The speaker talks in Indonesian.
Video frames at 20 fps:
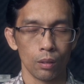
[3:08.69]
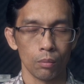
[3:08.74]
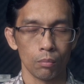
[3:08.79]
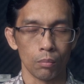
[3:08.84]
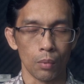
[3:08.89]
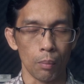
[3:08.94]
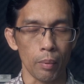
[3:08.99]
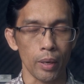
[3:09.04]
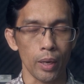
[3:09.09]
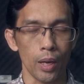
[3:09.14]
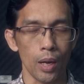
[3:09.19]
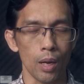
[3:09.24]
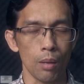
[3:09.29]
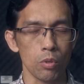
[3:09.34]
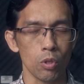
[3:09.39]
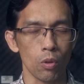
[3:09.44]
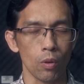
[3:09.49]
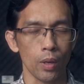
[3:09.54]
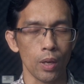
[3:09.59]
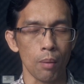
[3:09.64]
Bapa di dalam
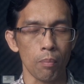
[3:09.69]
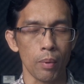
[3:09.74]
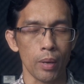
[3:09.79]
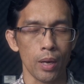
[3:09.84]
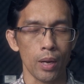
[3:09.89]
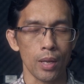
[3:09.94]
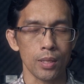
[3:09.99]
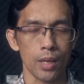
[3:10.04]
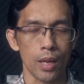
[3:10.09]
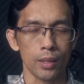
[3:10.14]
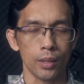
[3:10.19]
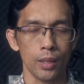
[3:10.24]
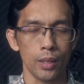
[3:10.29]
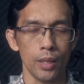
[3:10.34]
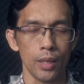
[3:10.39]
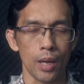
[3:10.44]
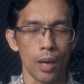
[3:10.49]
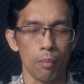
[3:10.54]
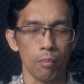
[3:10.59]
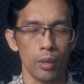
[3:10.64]
surga, pada saat ini
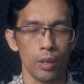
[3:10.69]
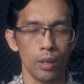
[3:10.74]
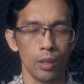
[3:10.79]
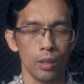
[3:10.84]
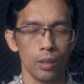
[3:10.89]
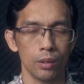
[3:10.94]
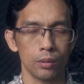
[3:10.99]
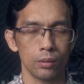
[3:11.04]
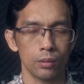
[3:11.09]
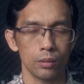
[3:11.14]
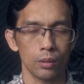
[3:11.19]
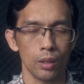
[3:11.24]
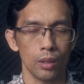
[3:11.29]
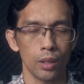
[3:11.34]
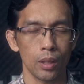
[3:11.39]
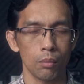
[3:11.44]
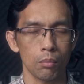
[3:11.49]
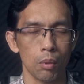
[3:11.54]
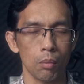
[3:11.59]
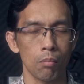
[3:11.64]
kami
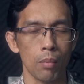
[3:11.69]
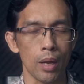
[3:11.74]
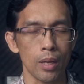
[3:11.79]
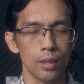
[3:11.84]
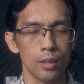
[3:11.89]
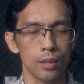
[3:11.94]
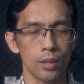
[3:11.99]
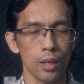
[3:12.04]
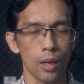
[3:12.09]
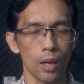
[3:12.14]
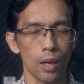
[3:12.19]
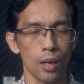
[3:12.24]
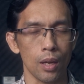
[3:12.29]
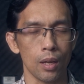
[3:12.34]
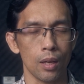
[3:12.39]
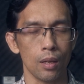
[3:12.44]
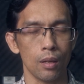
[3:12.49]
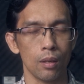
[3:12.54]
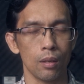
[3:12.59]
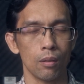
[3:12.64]
ingin
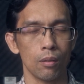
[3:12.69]
membaca